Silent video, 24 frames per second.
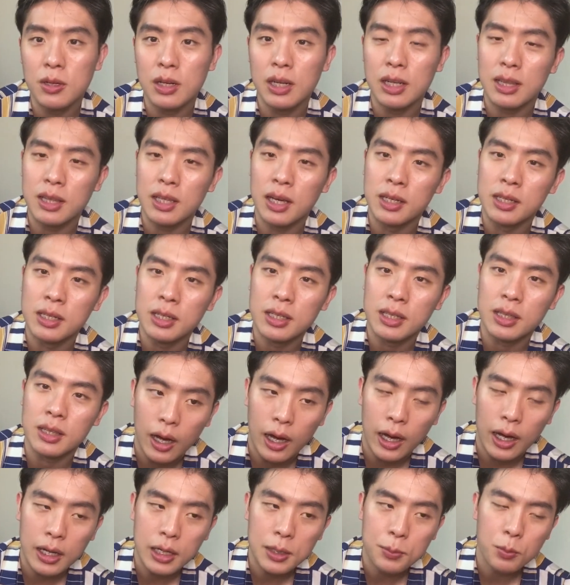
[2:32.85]
일단은
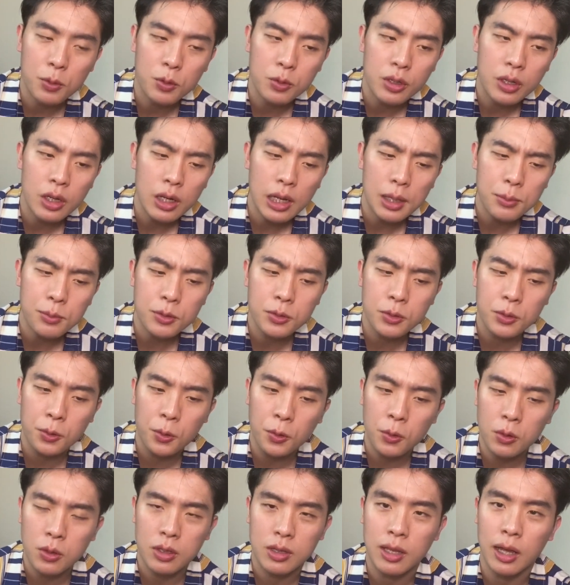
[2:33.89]
아이폰
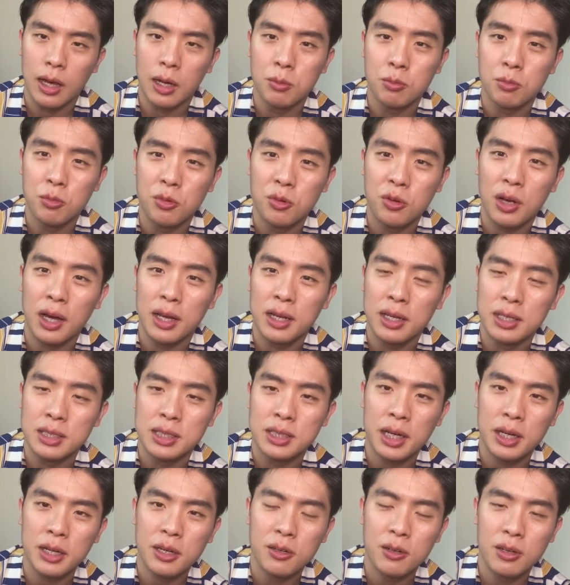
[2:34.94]
11으로 당분간은
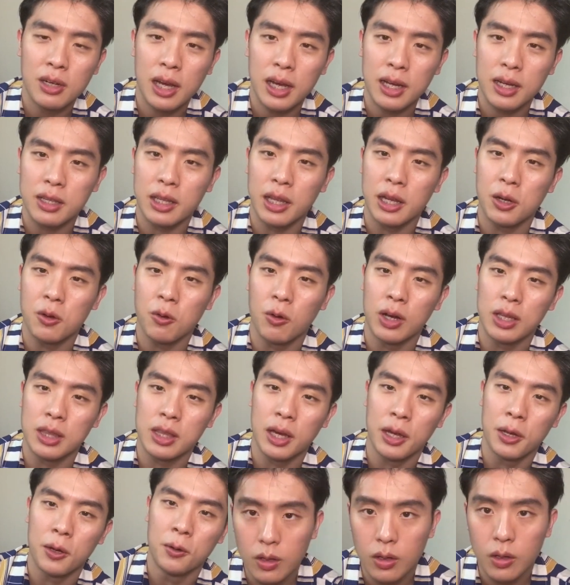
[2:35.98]
촬영을 하게 될 것
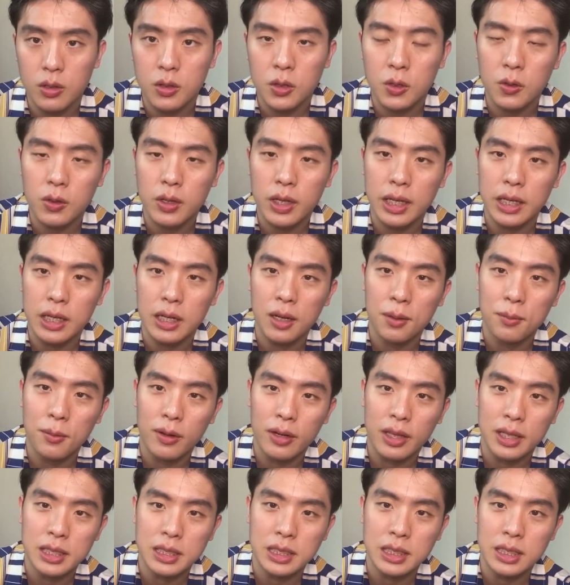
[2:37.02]
같아요 어떻게
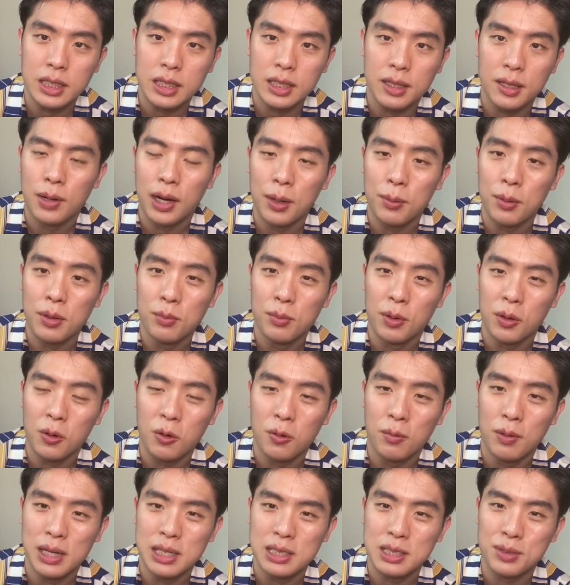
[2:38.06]
잃어버린지는 밥을
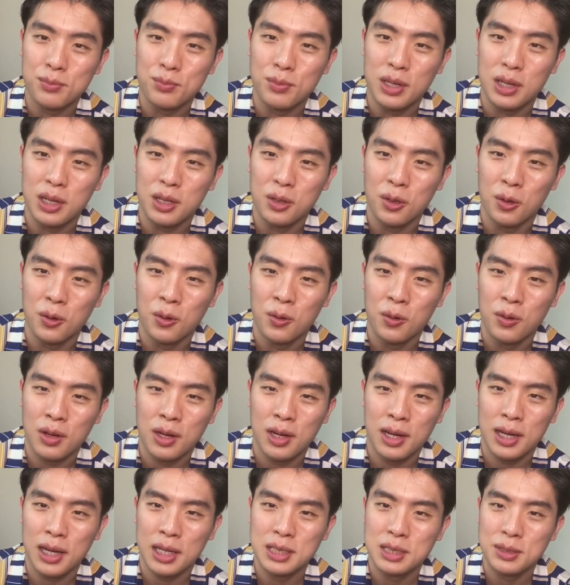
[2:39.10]
먹고 말씀드리도록
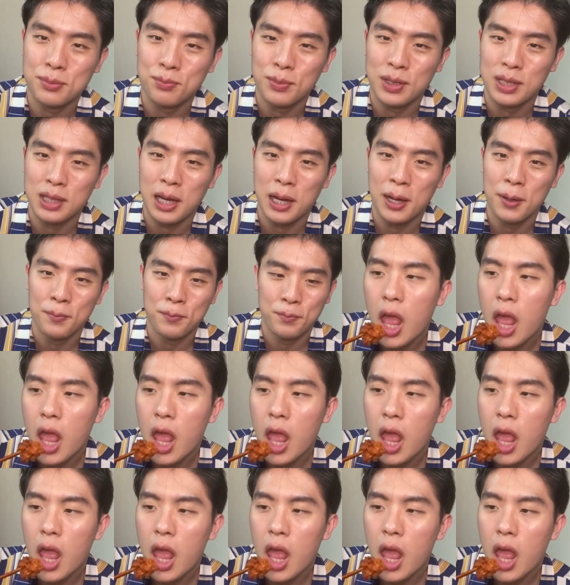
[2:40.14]
하겠습니다